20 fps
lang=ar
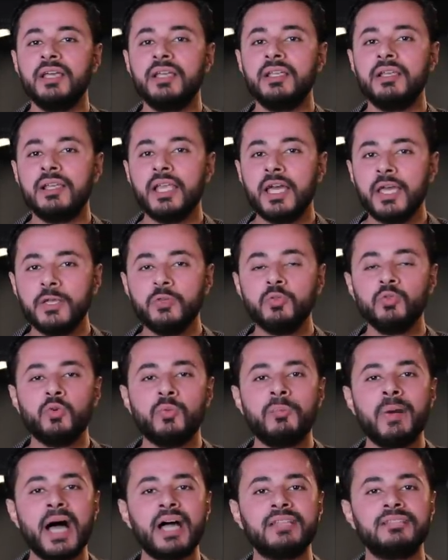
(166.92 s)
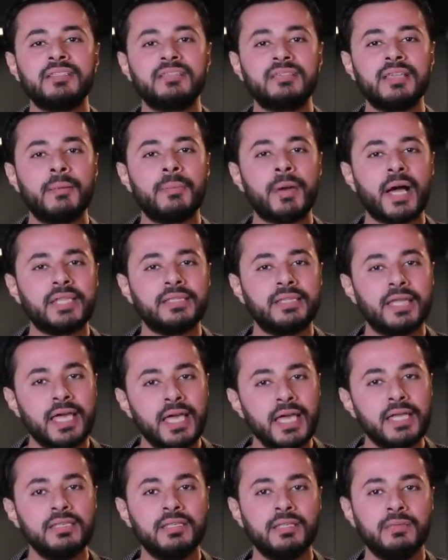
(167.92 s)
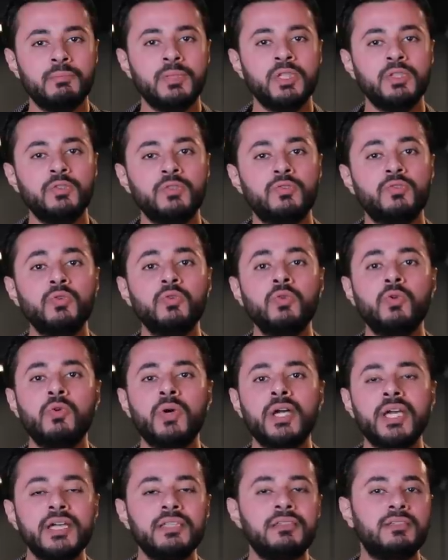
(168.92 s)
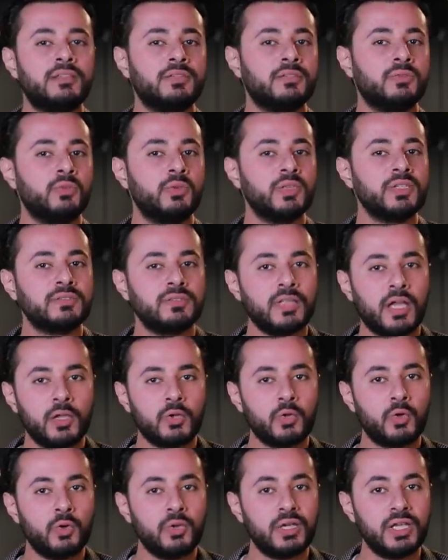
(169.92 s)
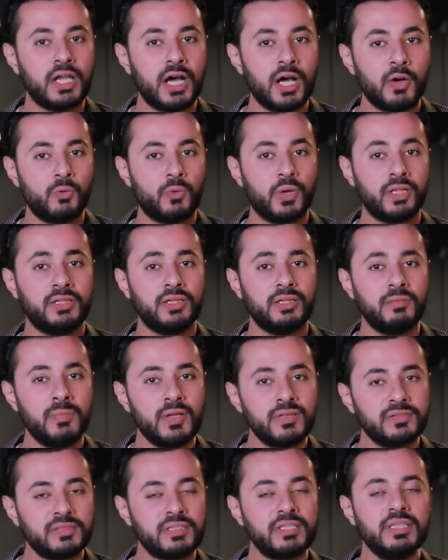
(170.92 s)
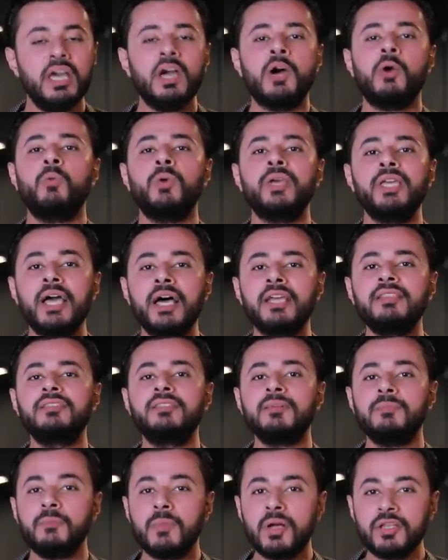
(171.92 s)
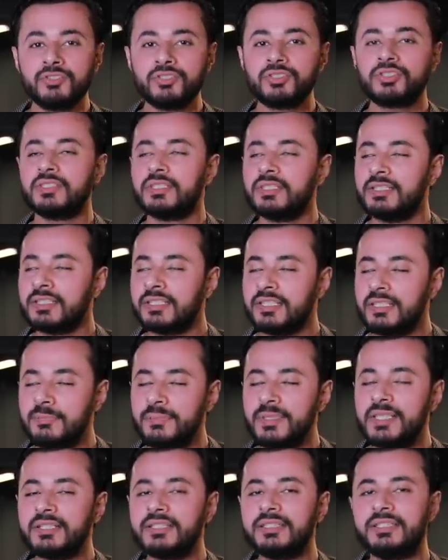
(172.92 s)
الا انه بعد سبع دقايق من نزوله قدر انه يصنع الجول الاول للمصري ويقدم ماتش كبير